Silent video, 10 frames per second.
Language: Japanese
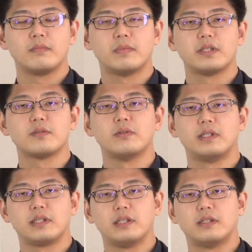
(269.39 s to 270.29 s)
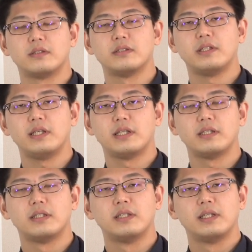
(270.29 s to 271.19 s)
またそれだけでなくて、
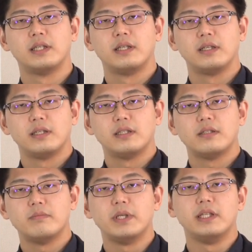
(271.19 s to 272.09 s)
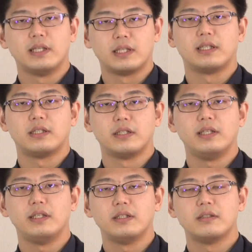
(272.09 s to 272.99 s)
メディアだった
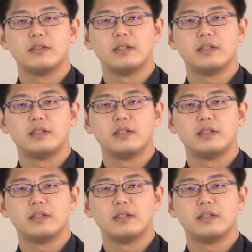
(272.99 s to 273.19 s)
り